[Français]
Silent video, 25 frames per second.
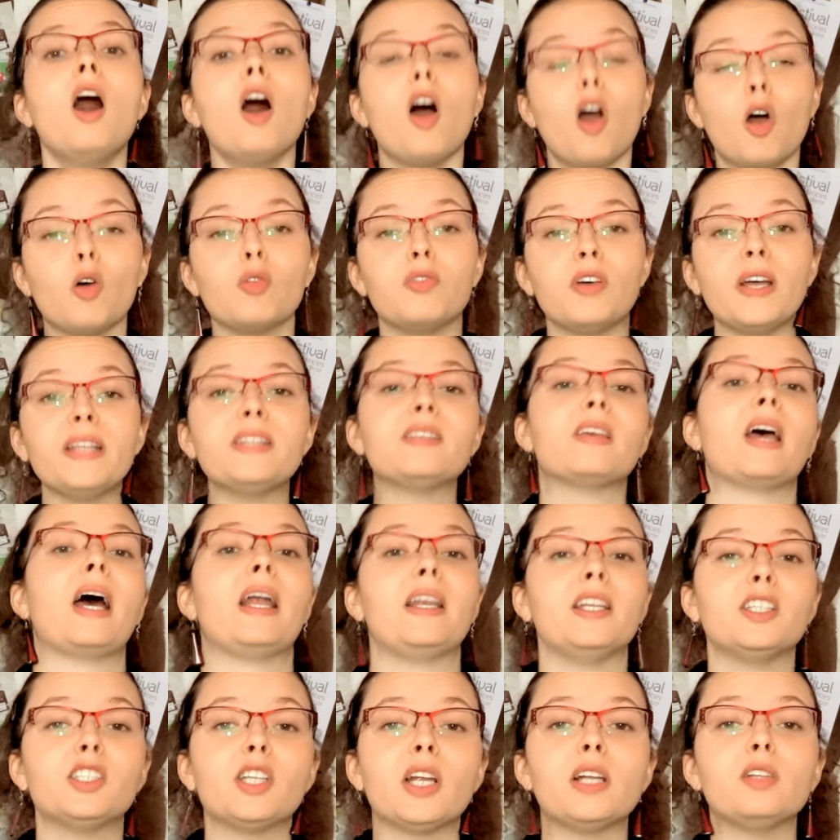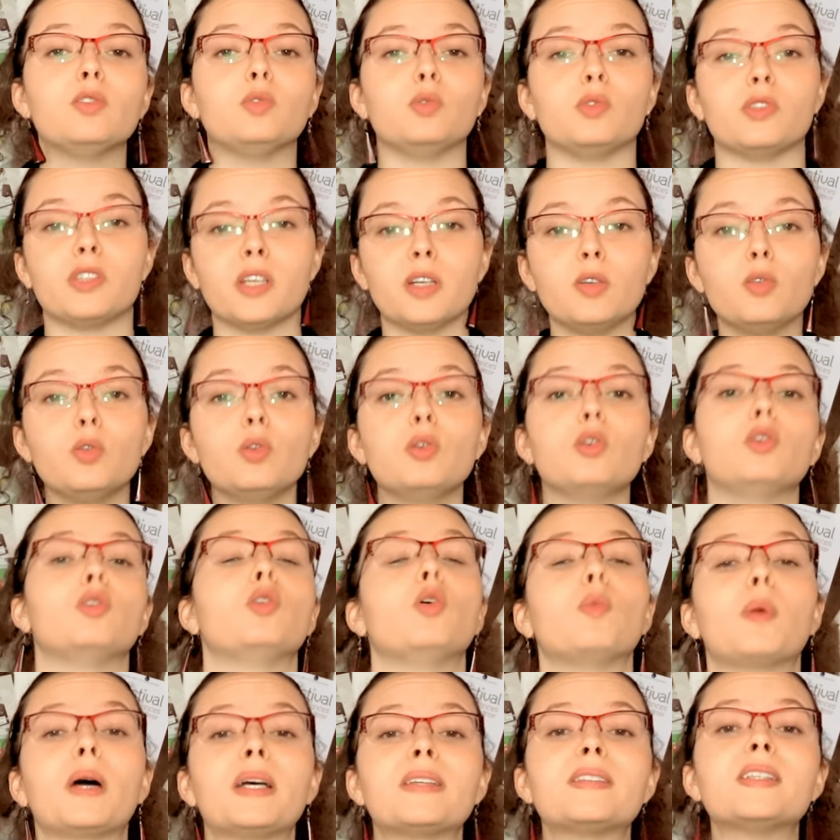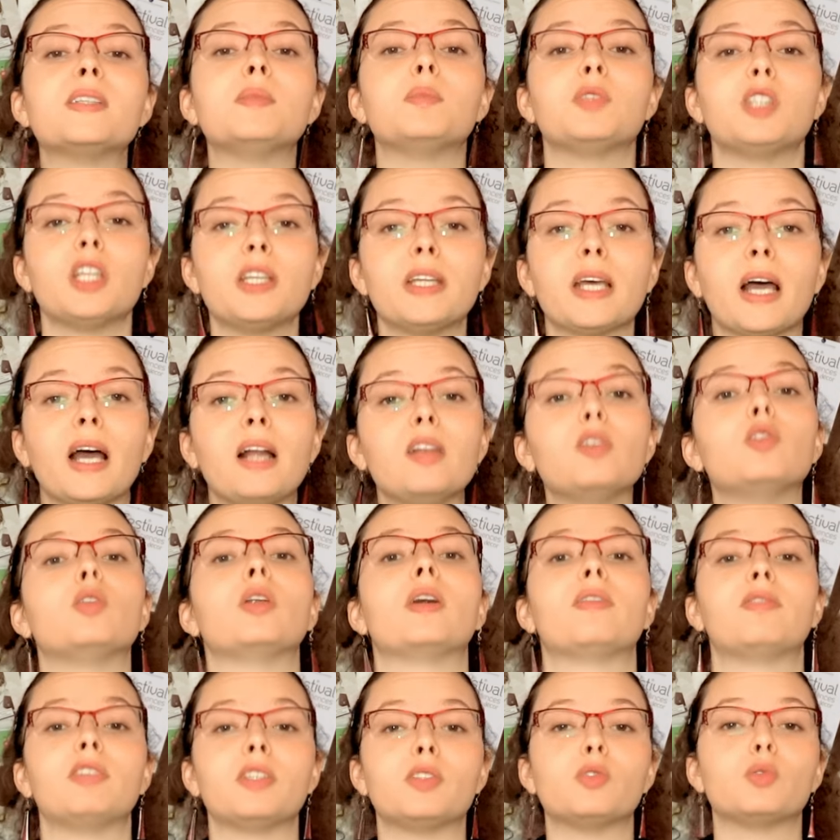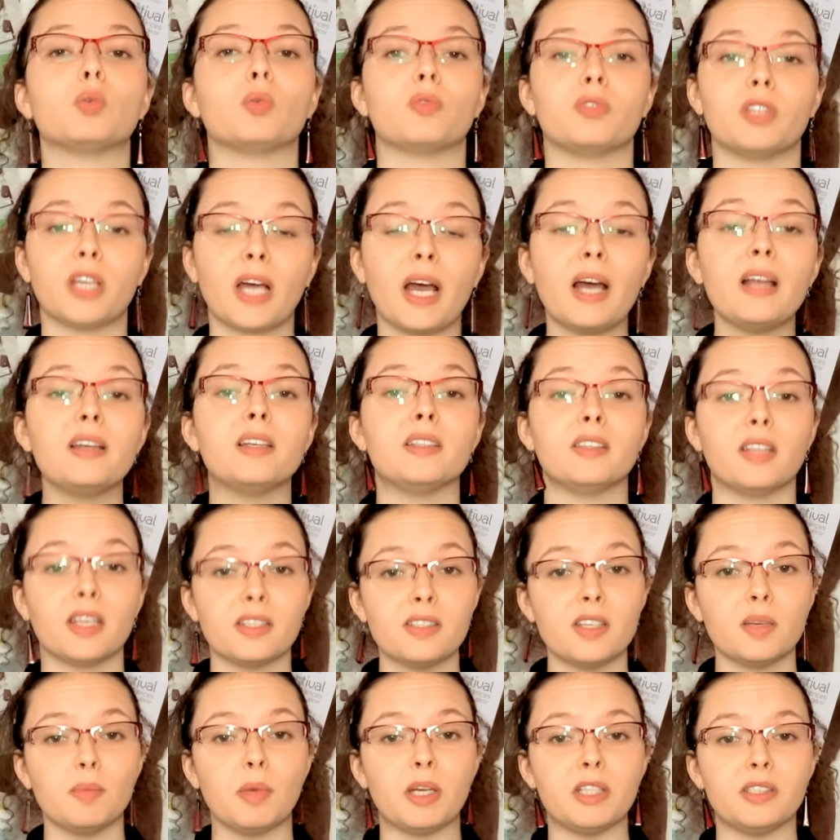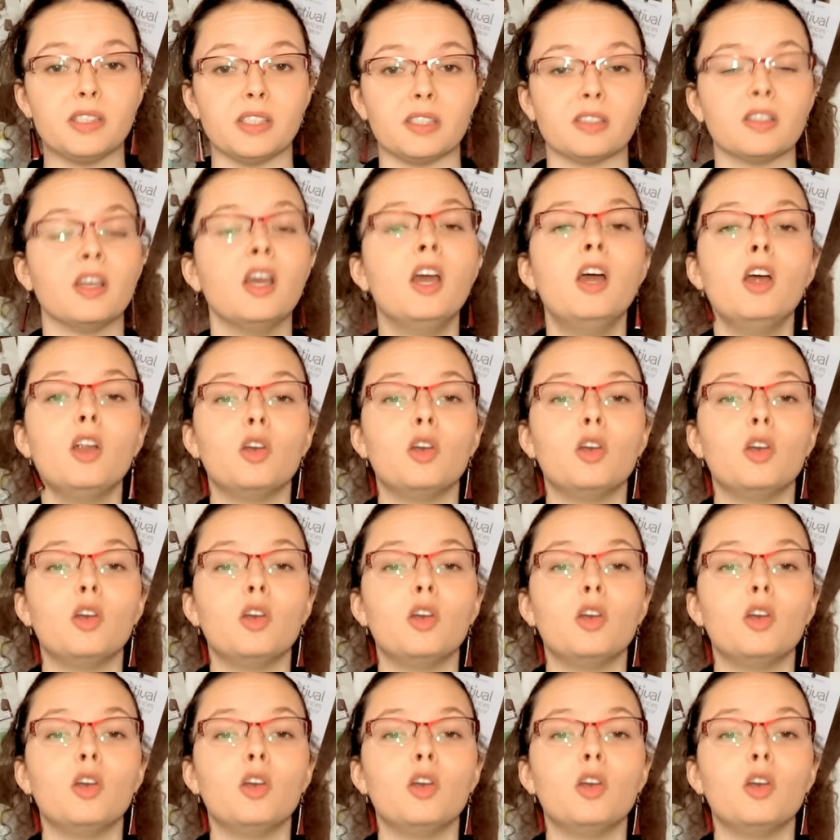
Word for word: en fait, à l'échelle d'une cellule, le principe général de l'infection virale est assez basique.